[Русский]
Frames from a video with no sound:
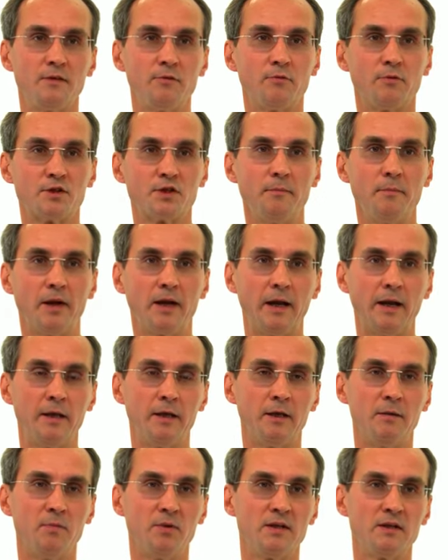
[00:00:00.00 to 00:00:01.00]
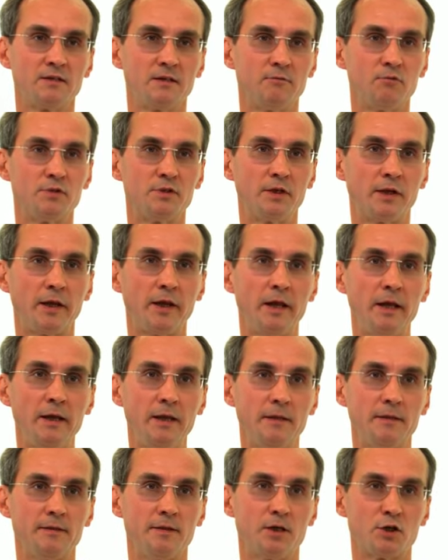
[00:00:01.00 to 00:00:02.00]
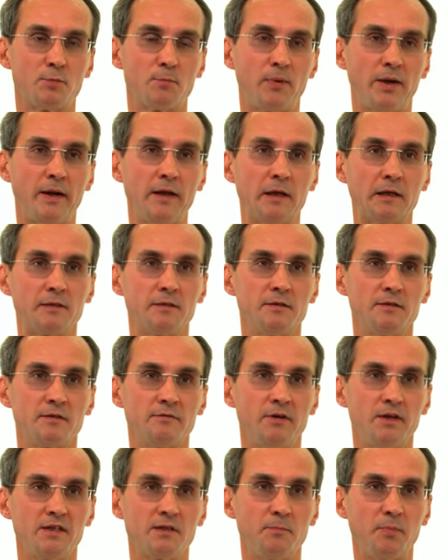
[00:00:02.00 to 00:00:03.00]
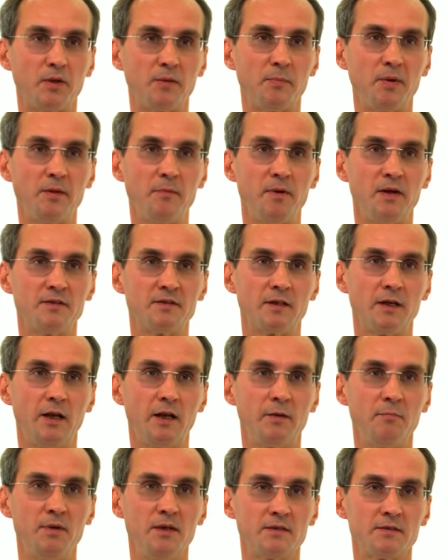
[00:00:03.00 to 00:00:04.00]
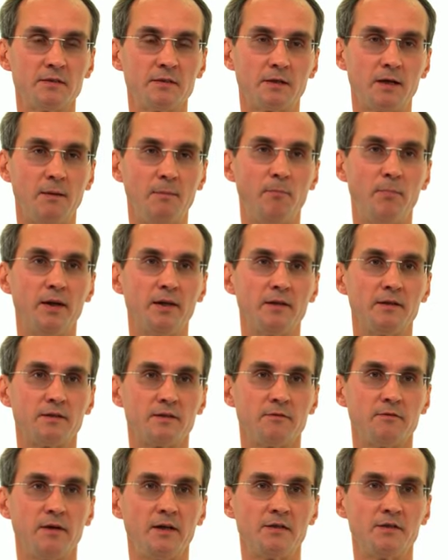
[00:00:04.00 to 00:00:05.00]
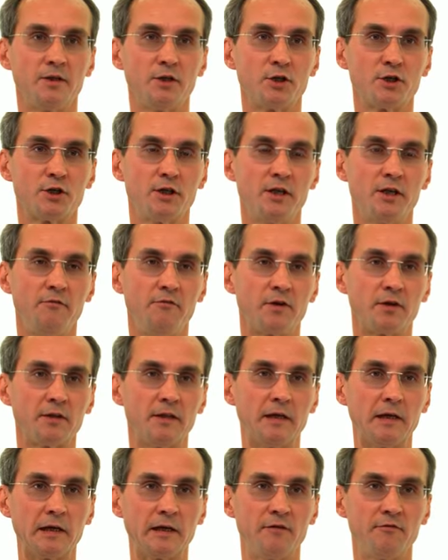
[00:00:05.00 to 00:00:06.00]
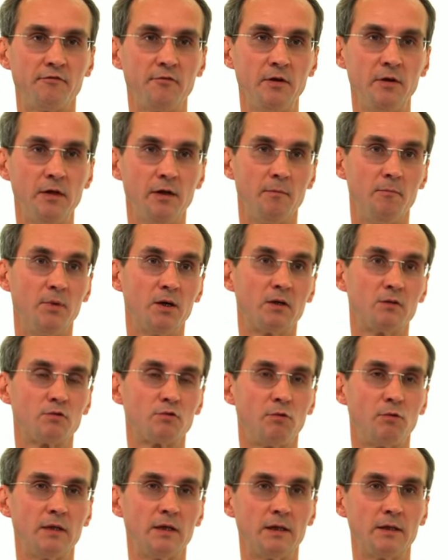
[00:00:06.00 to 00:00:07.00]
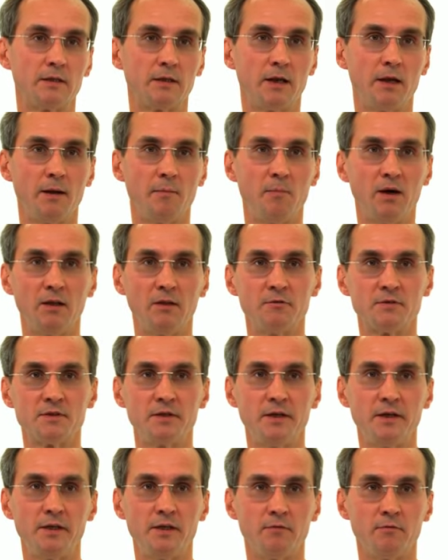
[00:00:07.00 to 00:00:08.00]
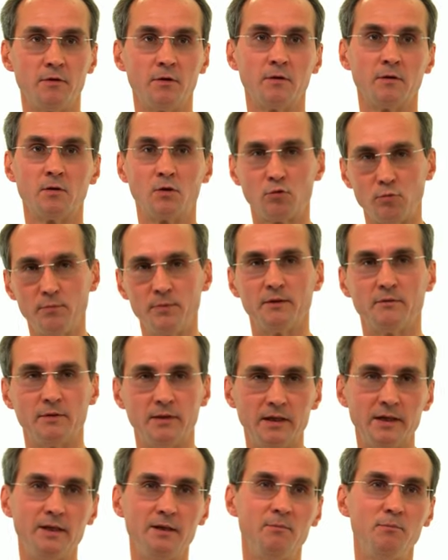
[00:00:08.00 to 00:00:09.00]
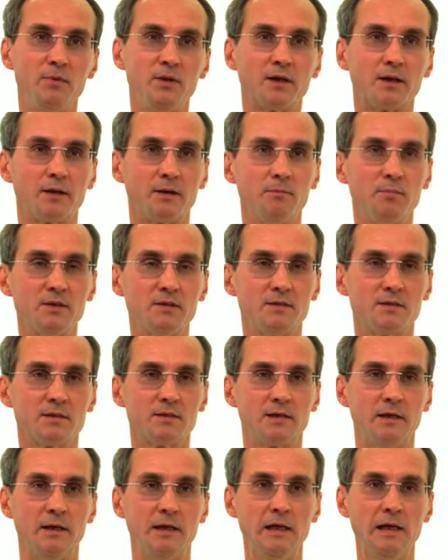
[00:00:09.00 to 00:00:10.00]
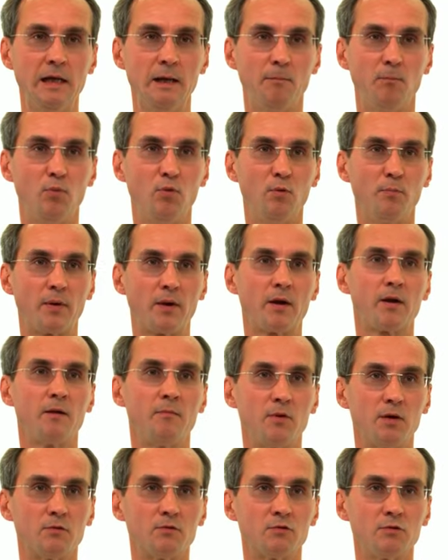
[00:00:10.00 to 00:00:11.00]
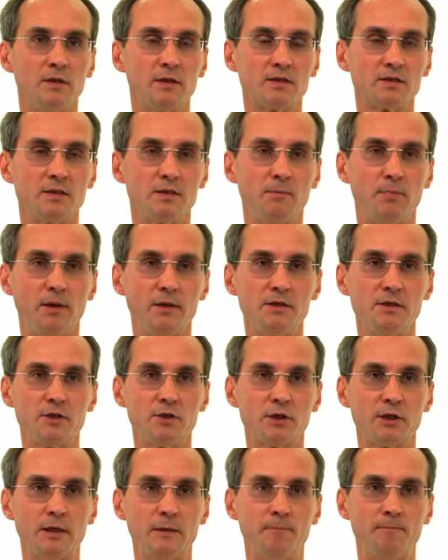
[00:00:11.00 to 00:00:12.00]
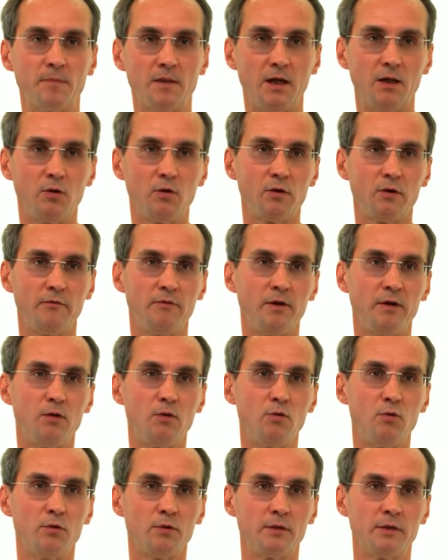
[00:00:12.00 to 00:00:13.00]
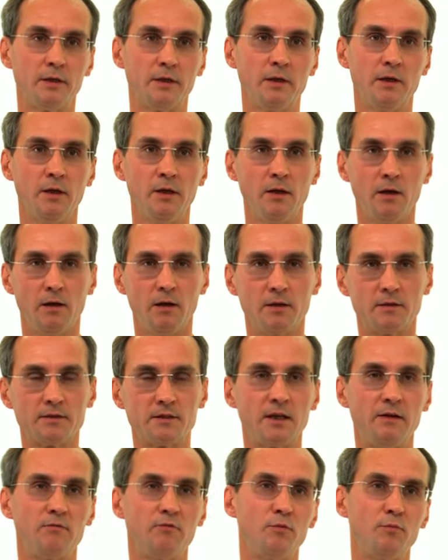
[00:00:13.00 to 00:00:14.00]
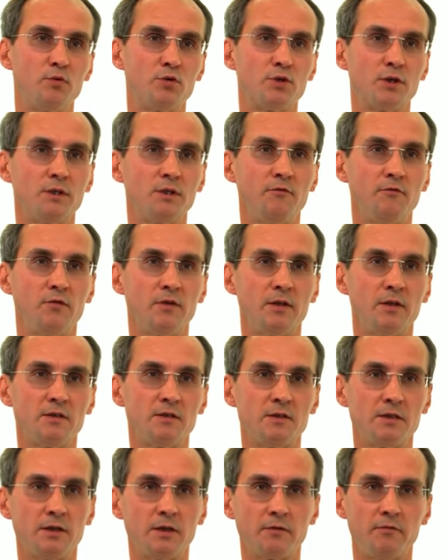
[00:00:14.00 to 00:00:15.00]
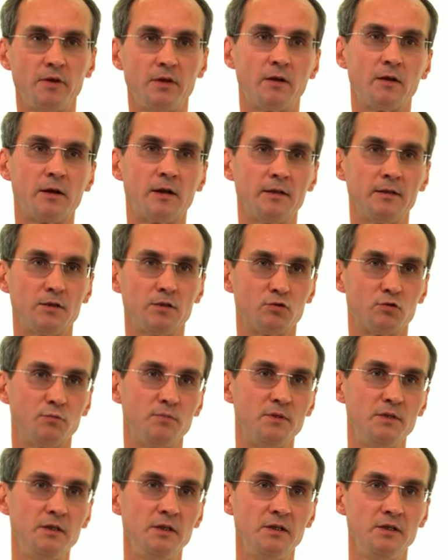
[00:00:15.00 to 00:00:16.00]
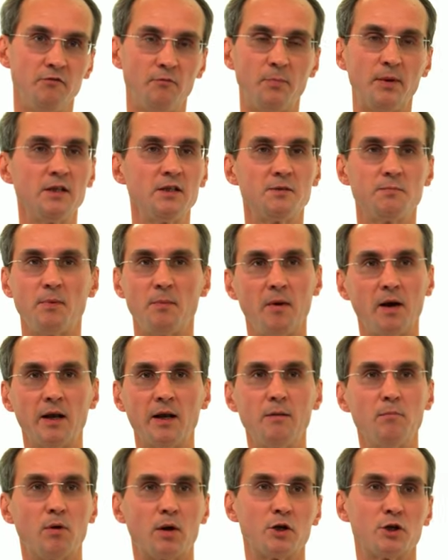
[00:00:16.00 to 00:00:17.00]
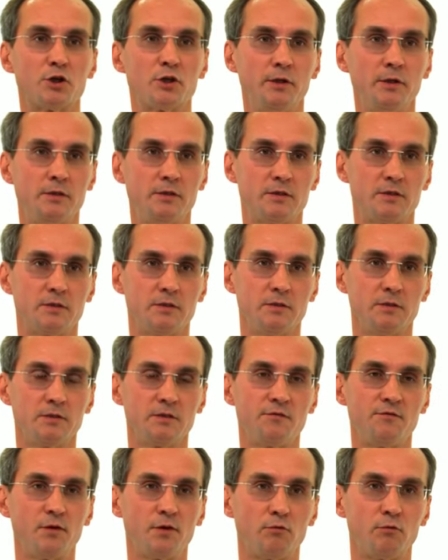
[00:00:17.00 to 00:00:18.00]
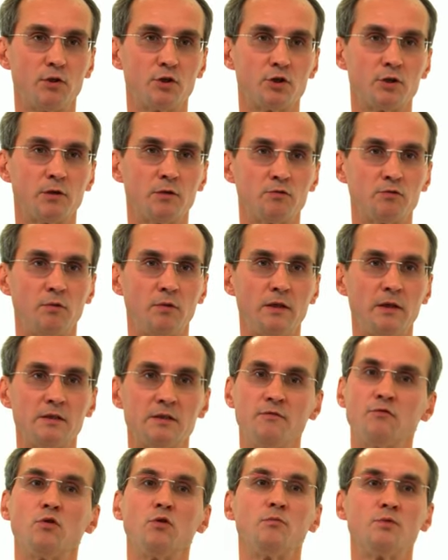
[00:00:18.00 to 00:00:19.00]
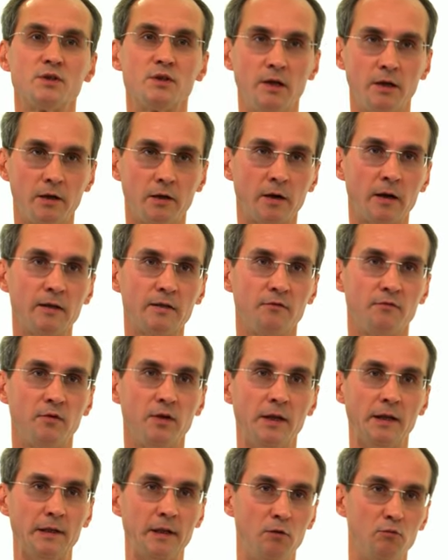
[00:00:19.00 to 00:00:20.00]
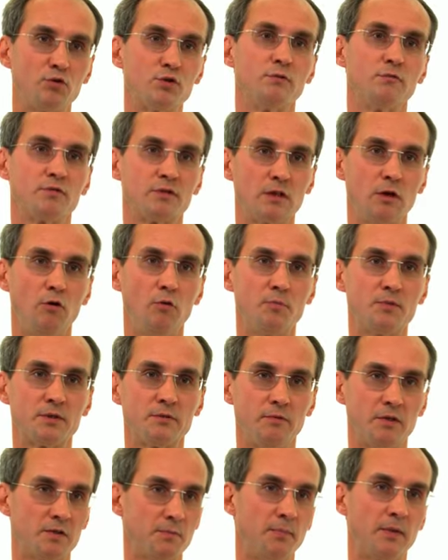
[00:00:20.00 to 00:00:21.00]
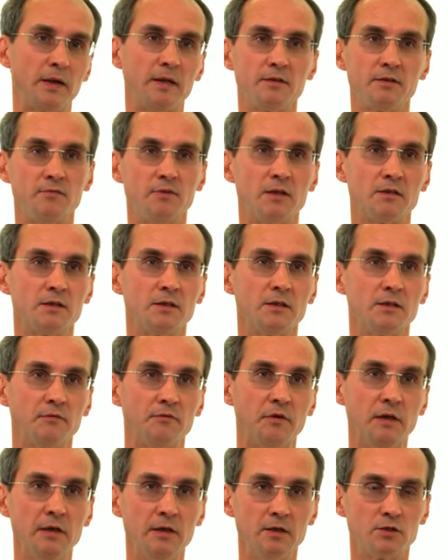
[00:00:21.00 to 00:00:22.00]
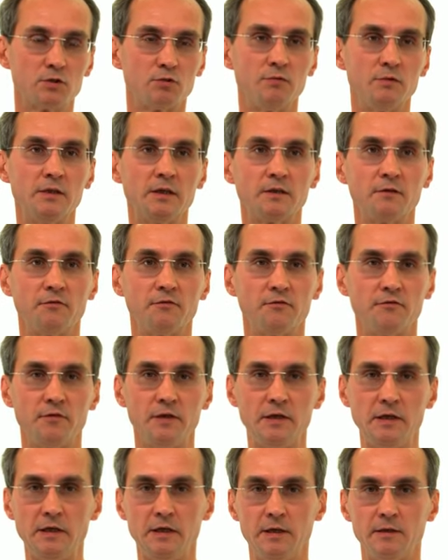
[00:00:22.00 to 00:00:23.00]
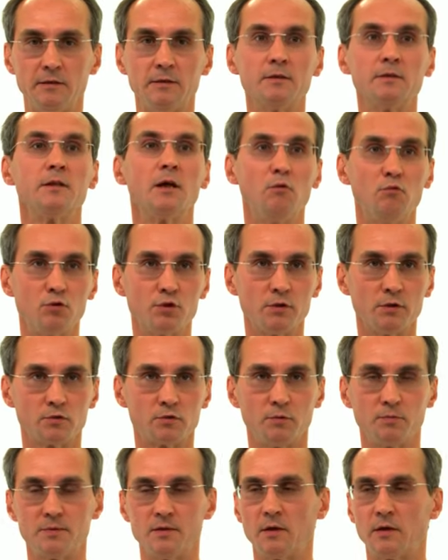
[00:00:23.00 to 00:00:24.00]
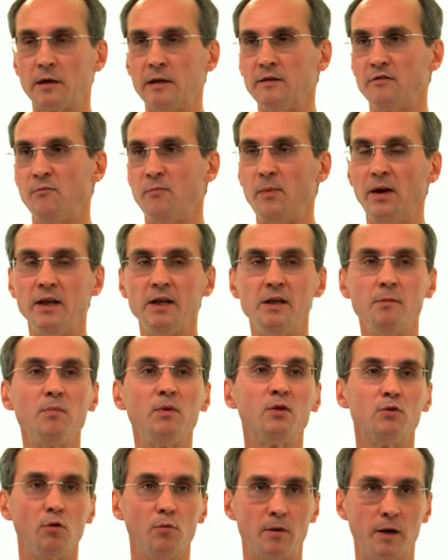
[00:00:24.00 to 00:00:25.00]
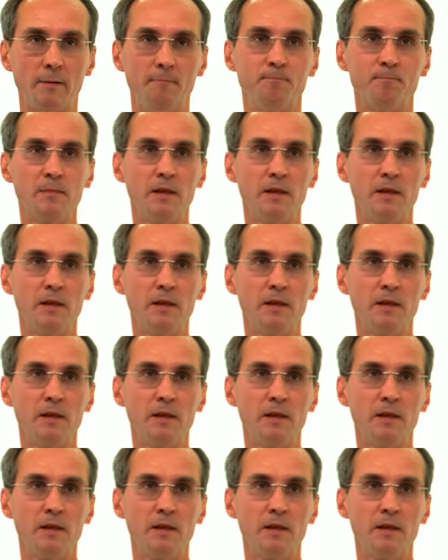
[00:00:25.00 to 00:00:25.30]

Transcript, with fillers: день, уважаемые коллеги. Меня зовут Сергей. Наш проект называется «Предпринимательский ликбез». Компания называется «Решение верной РФ». Мы консультанты для малого, среднего, крупного, да и микробизнеса по программам государственной поддержки, налоговые льготы, а, целевое бюджетное финансирование, гранты, субсидии. В принципе, могли бы расширить сферу нашей консультации, в том числе грантов для научного сообщества, аспирантов, доцентов, студентов и научных, собственно, грантов по линии Минобра.